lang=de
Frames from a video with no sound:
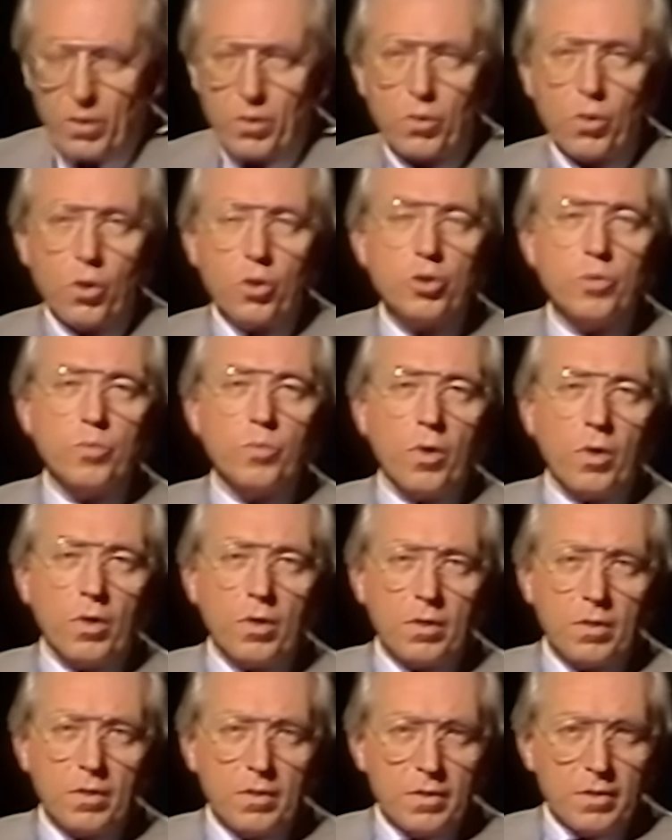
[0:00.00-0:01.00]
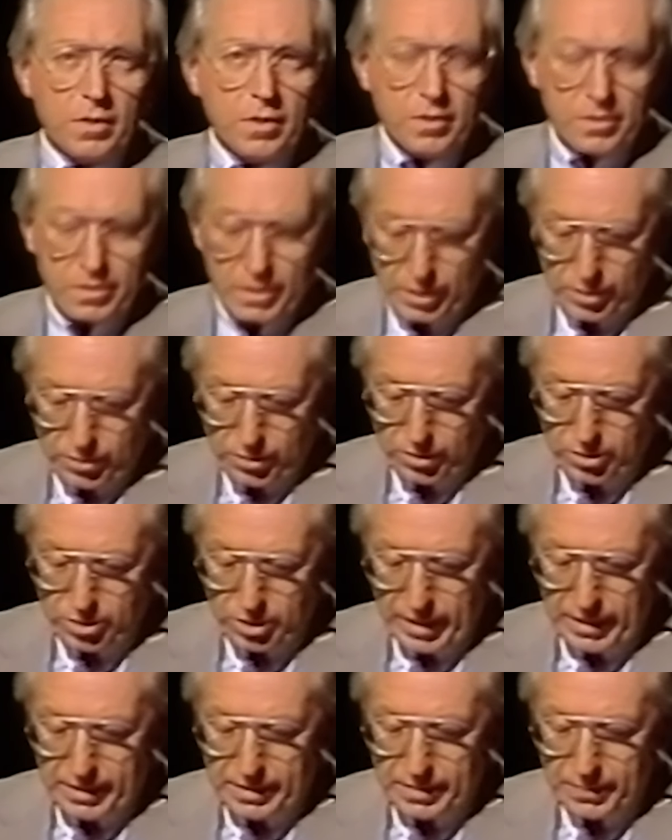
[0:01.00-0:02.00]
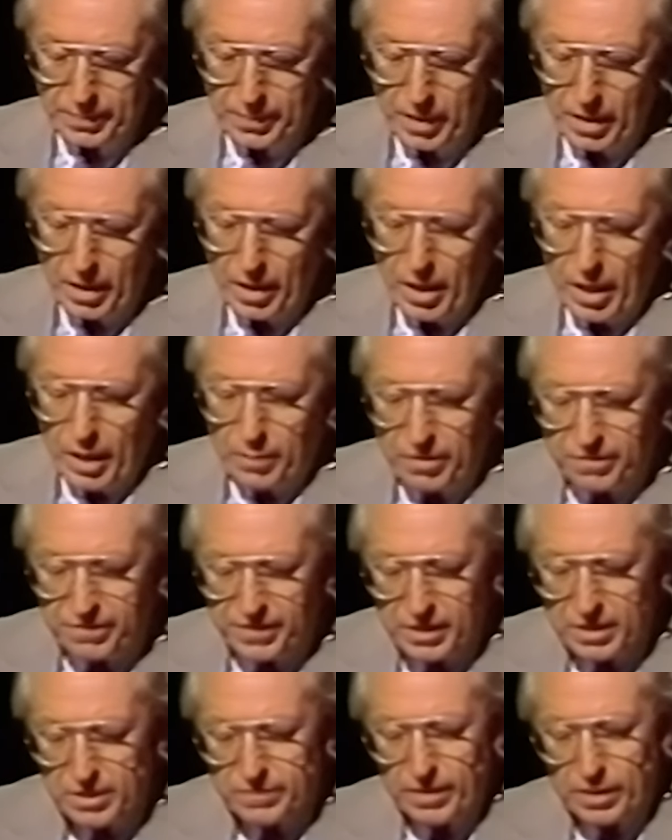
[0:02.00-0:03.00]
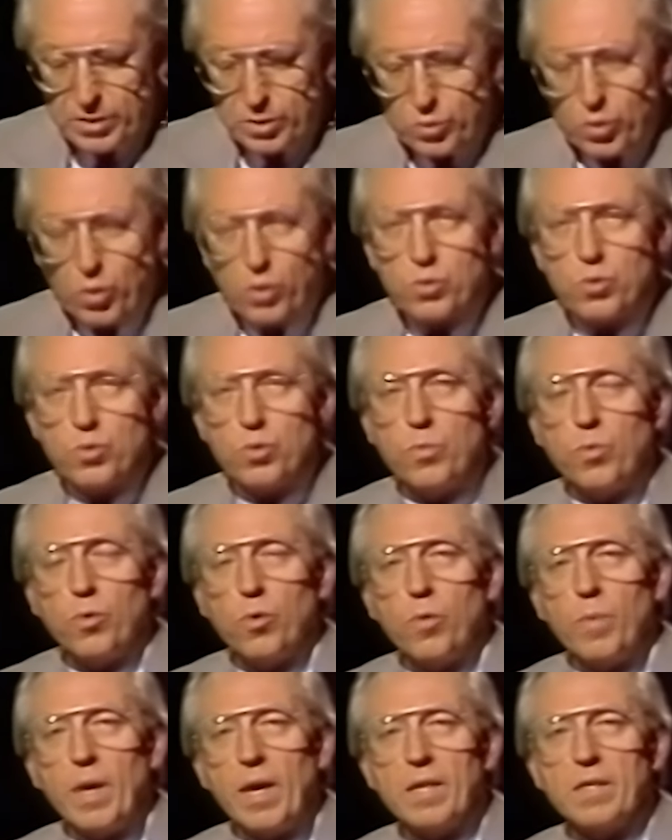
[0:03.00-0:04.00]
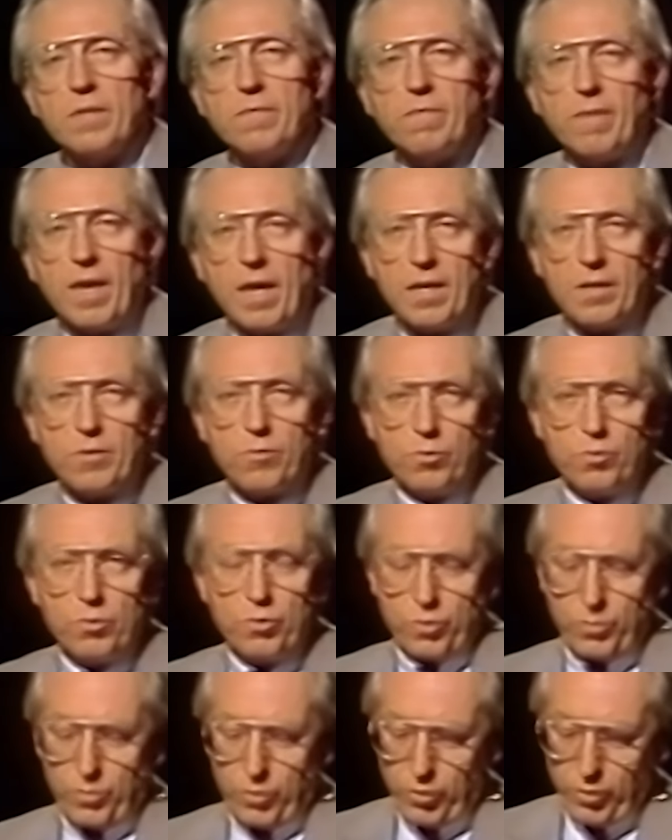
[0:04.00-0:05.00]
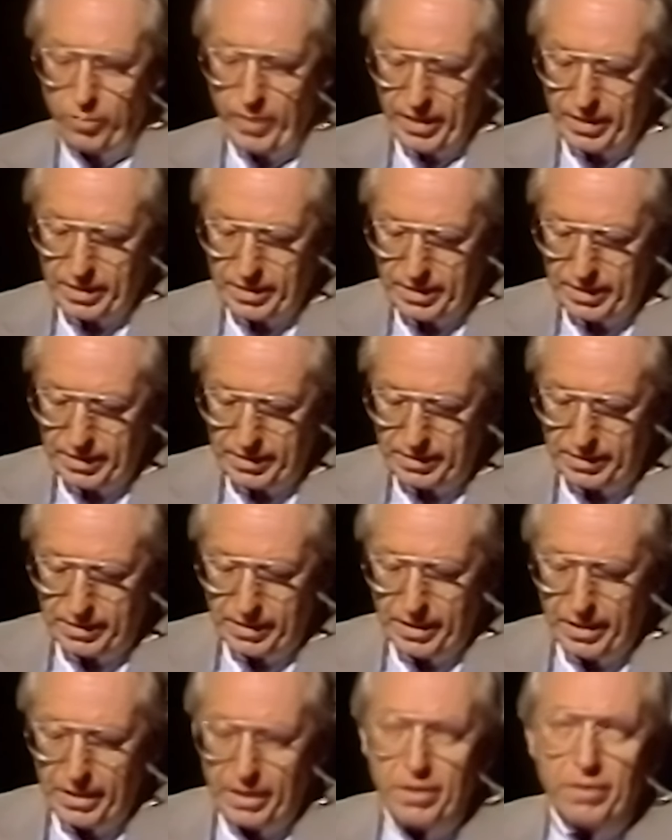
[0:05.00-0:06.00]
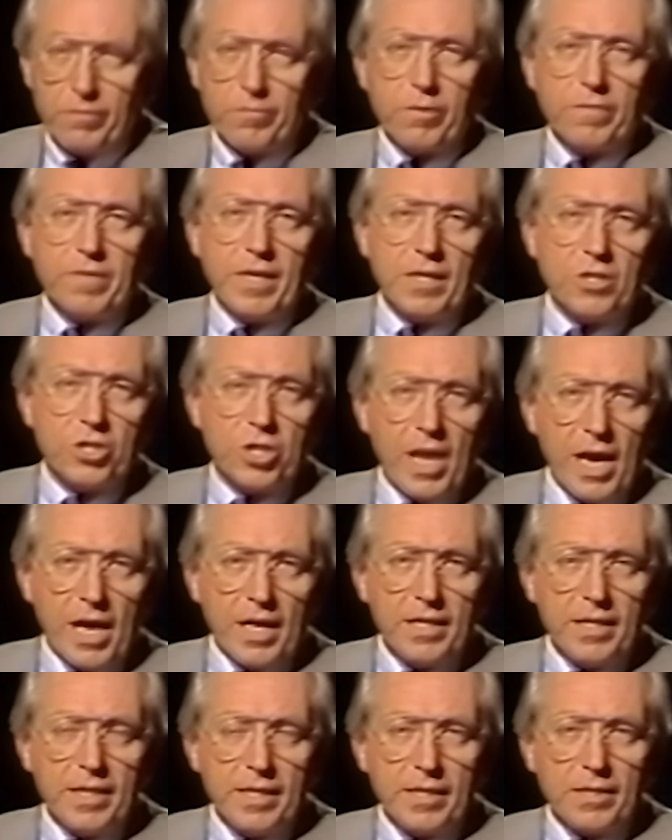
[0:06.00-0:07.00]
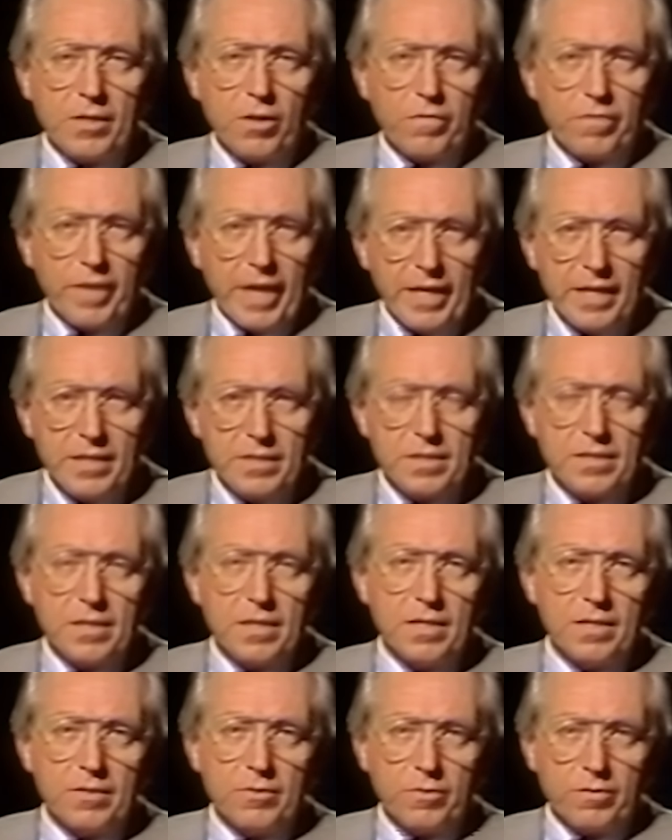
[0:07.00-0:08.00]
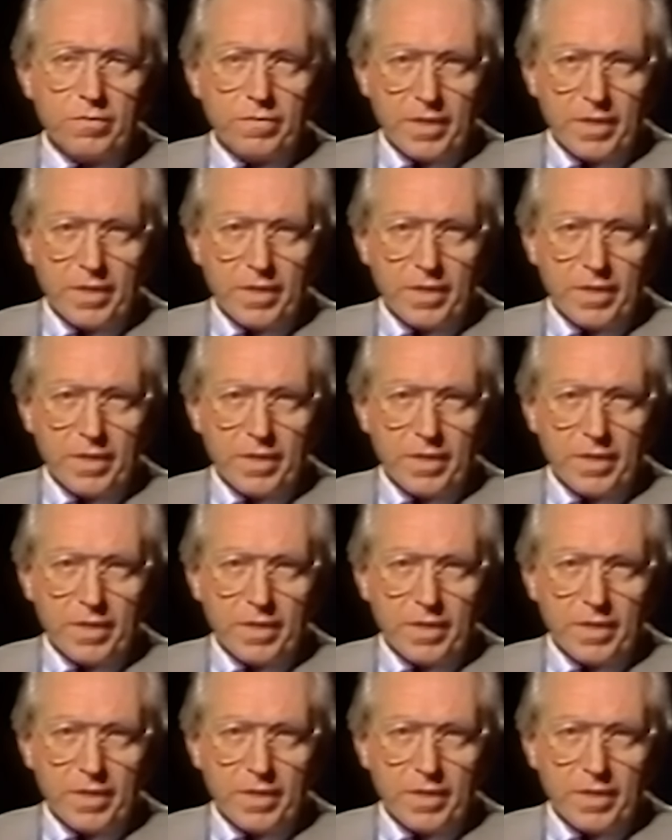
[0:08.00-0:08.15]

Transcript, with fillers: Korschenbroch ist nicht Deutschland. Aber vieles, was dort zu beobachten war und zu beobachten ist, wirft ein Schlaglicht auf Ängste und